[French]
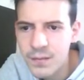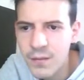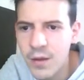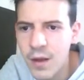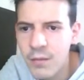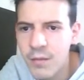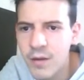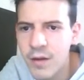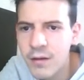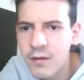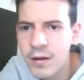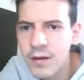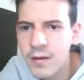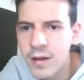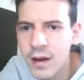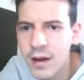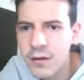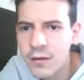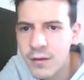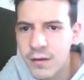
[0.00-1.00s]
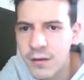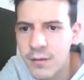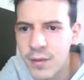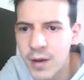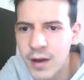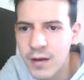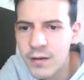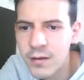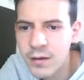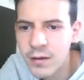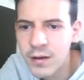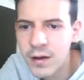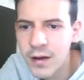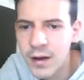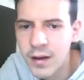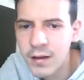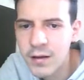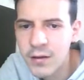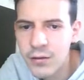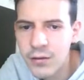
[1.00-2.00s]
Les adversaires réussissent bien à sortir de
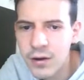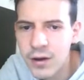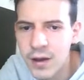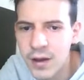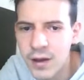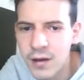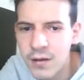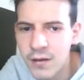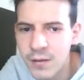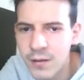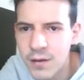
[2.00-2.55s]
la théorie.